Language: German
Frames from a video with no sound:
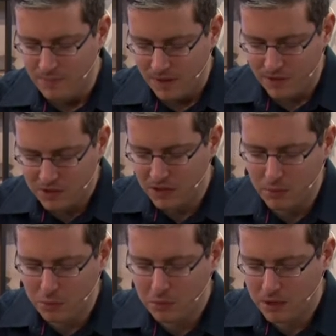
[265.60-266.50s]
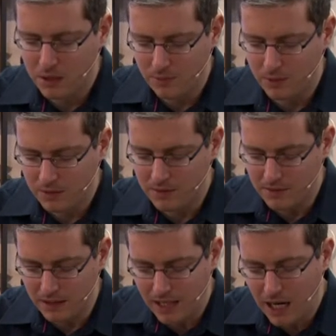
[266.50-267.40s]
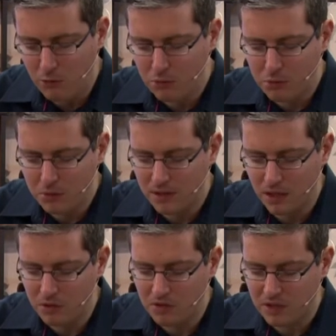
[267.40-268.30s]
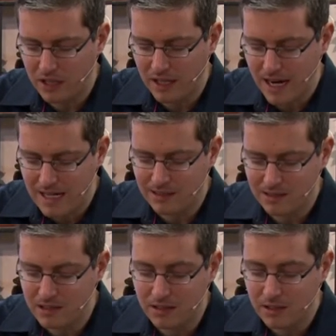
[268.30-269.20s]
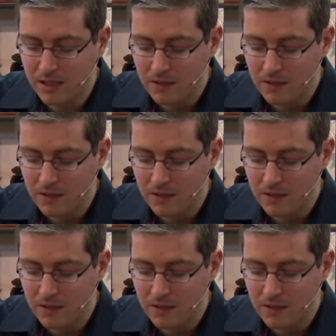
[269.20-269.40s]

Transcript: Was hier beschrieben wird, ist ein Ausschnitt aus der Heilslinie,